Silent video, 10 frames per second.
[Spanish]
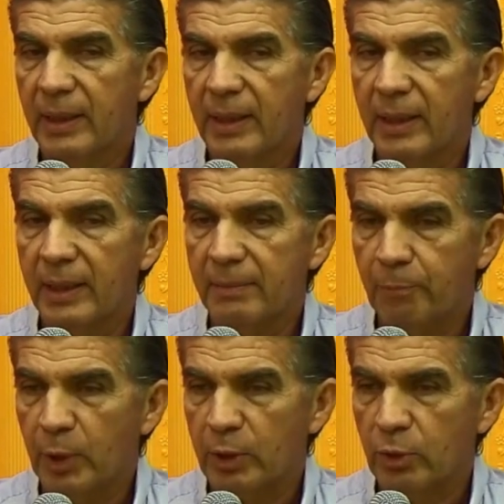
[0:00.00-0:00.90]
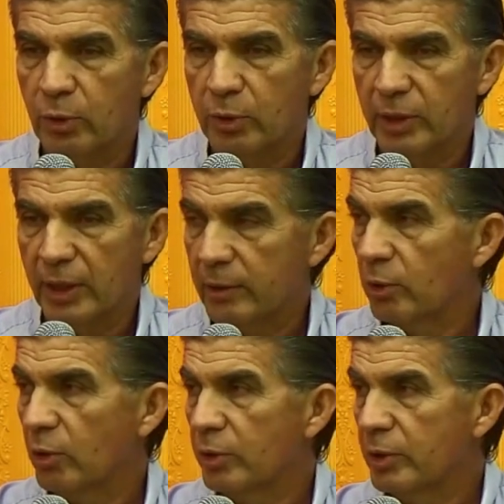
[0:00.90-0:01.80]
el impuesto
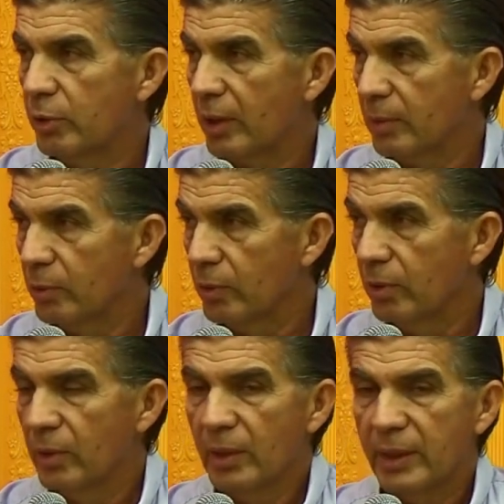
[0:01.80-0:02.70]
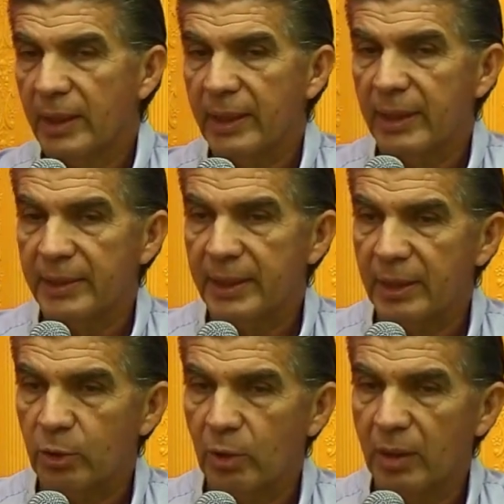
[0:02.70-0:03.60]
directo a los hidrocarburos, que llega
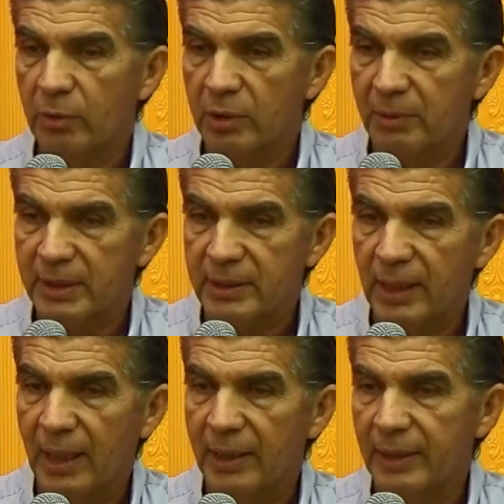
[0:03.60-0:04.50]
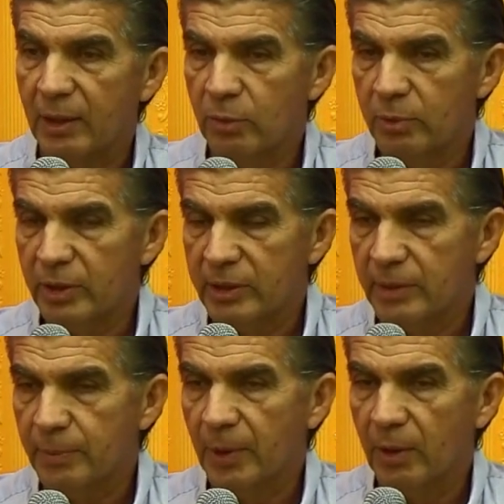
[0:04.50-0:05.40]
directo a las universidades, a los
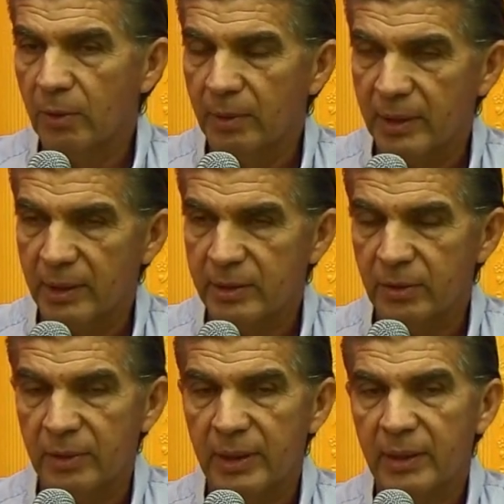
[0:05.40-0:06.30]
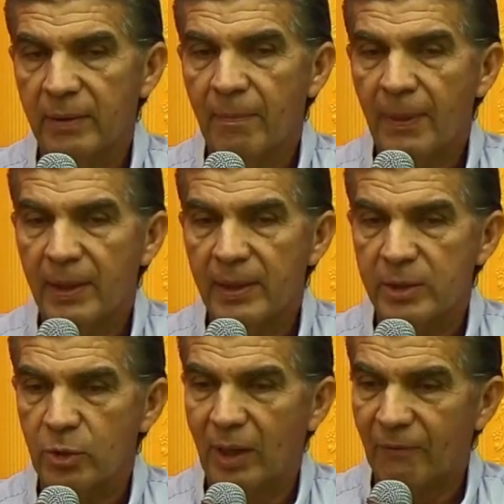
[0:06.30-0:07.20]
municipios, a las gobernaciones, y
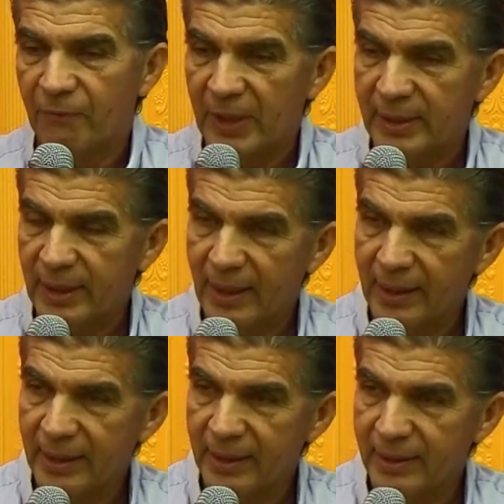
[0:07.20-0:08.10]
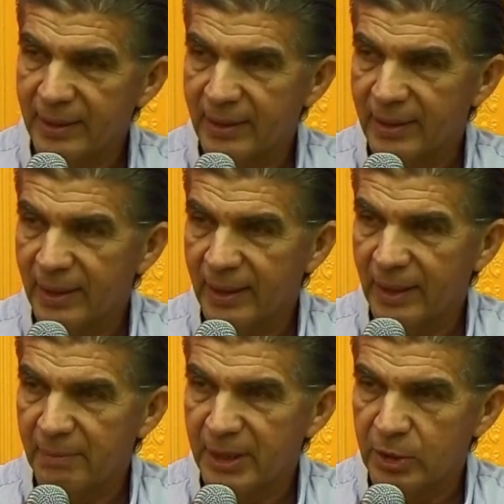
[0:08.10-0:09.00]
eso afecta en, en la
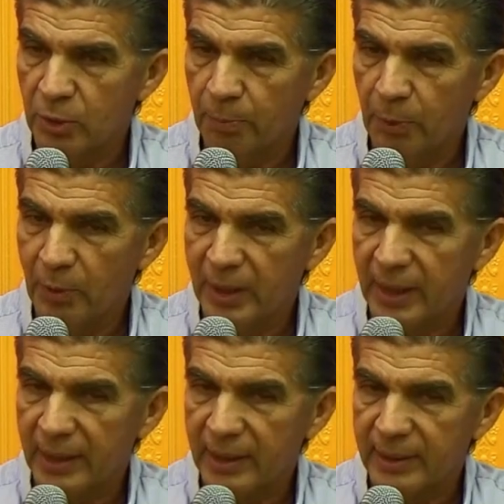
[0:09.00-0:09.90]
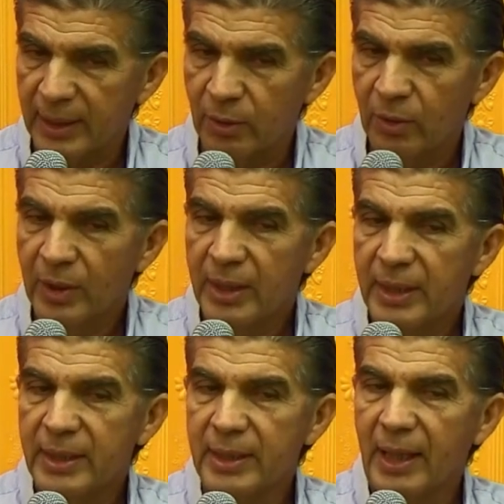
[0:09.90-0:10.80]
inversión pública, reitero,
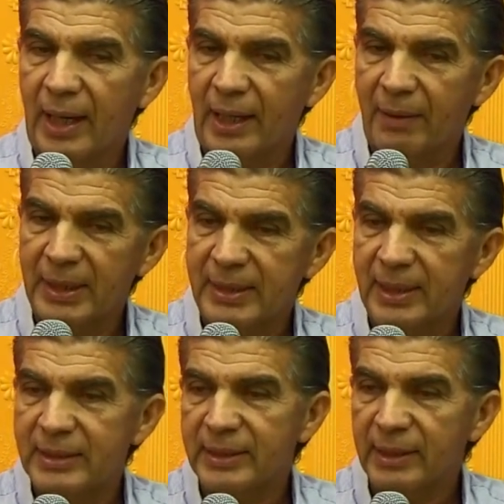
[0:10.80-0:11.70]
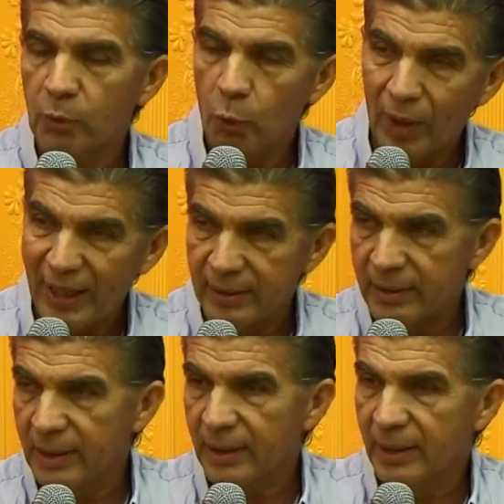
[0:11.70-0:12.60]
y a la vez el
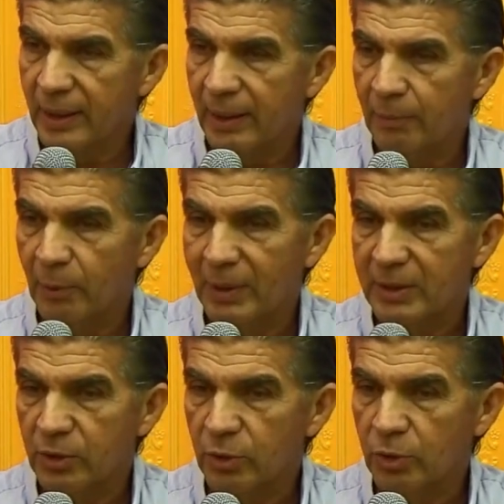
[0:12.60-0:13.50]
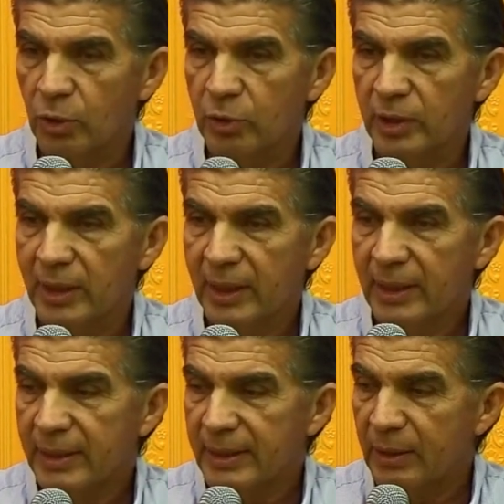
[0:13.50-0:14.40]
circulante en la población donde
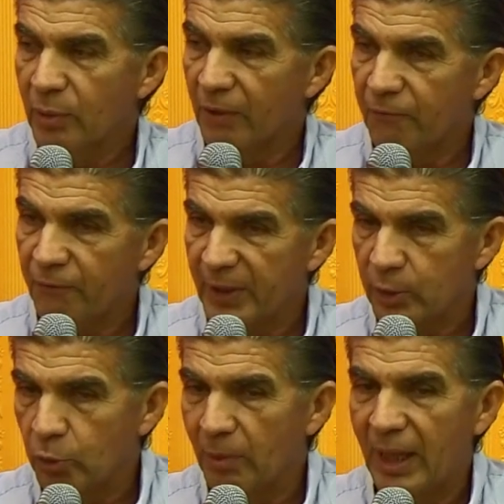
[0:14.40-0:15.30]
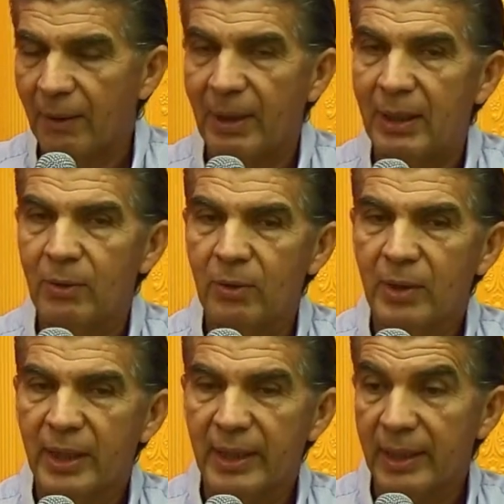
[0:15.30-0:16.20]
tiene un efecto más abajo
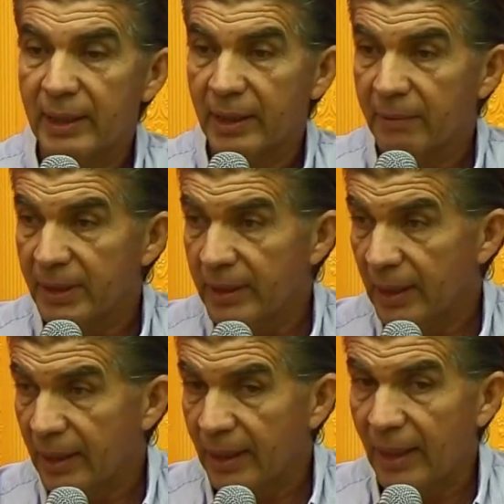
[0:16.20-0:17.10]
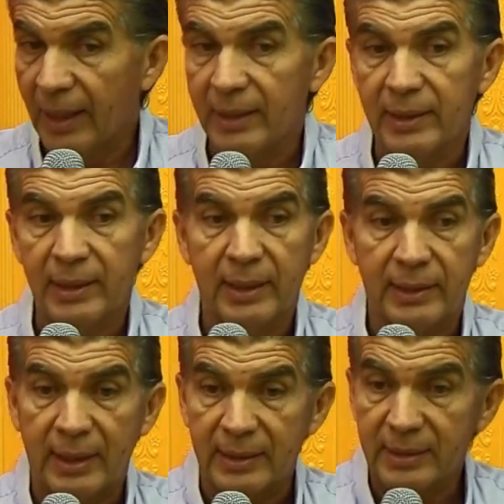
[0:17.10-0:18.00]
en el que vende en la calle, el
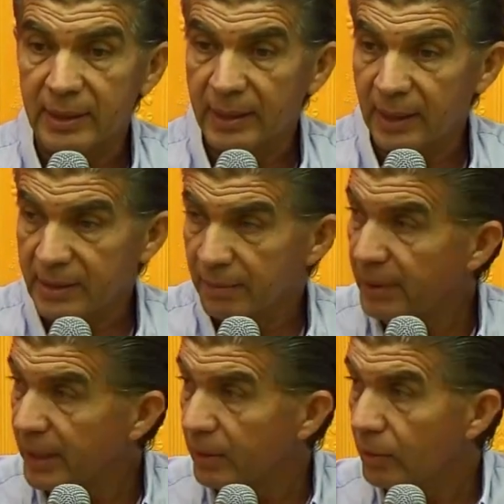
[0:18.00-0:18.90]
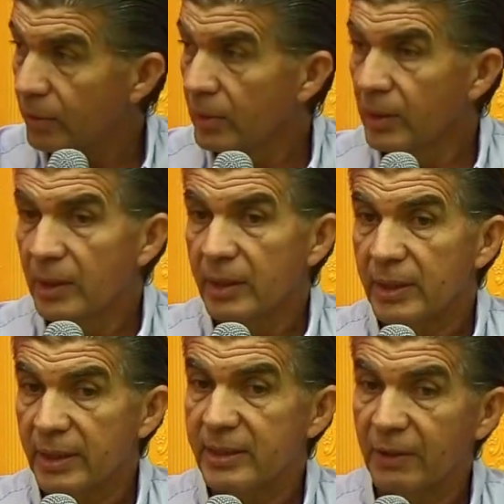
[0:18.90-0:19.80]
taxista hace menos,
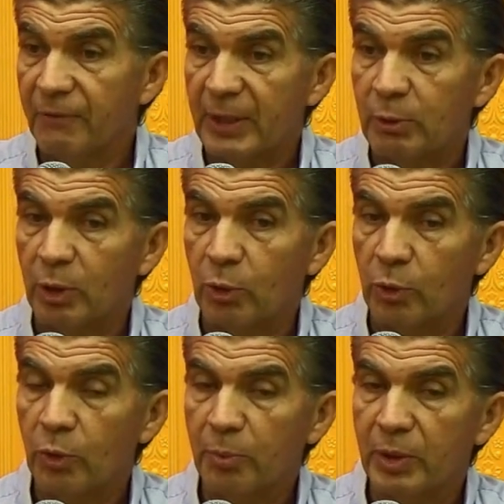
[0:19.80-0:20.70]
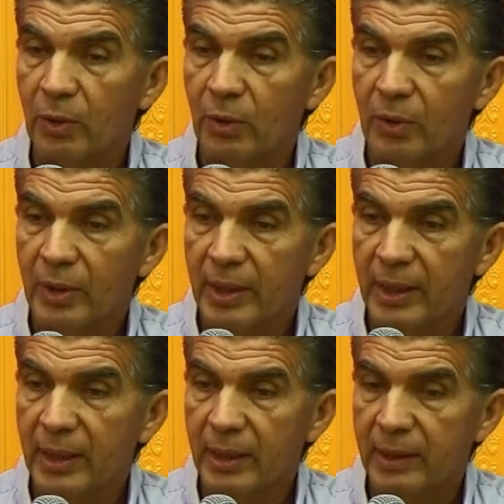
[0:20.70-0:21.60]
y ese efecto económico
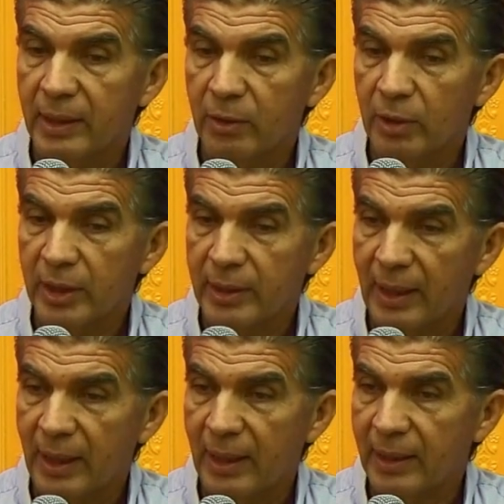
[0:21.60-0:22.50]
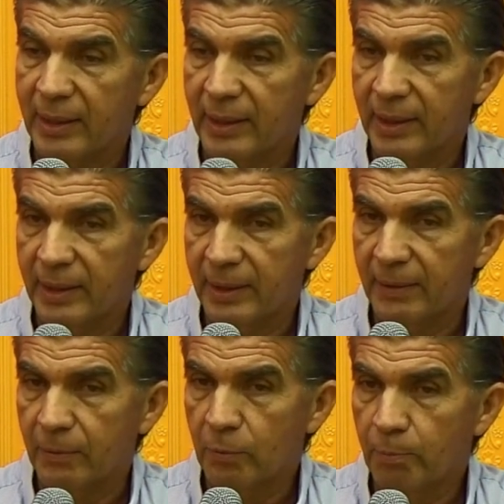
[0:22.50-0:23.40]
es el que nos está
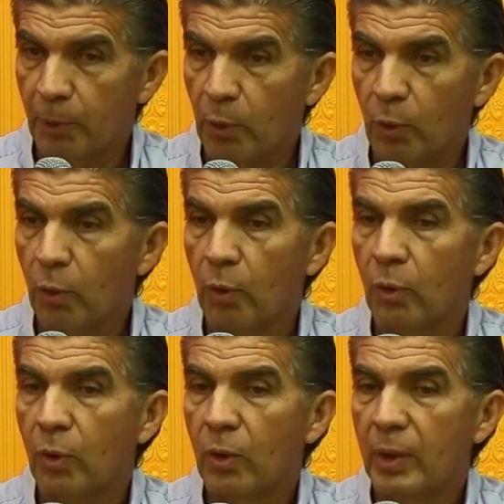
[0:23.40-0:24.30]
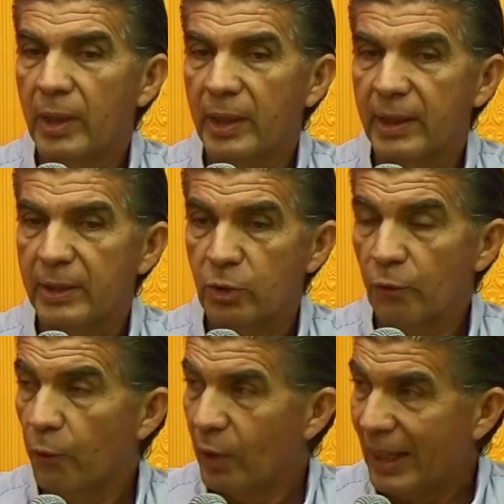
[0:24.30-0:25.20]
eh, un poco eh,
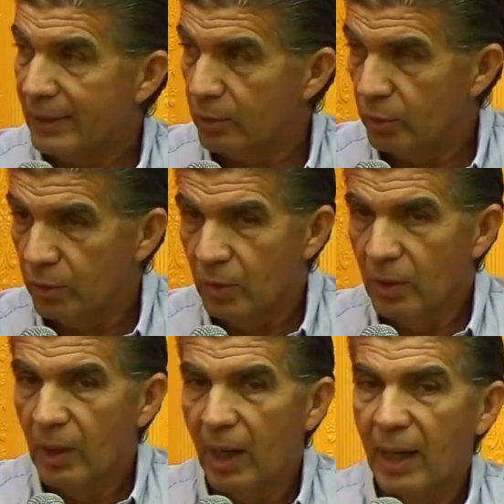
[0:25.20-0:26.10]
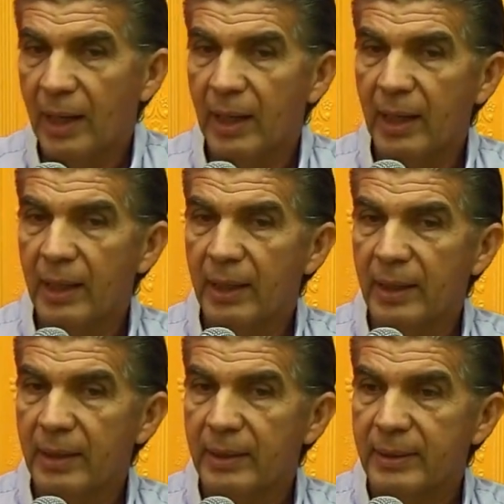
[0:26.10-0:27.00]
sofocando. Eh,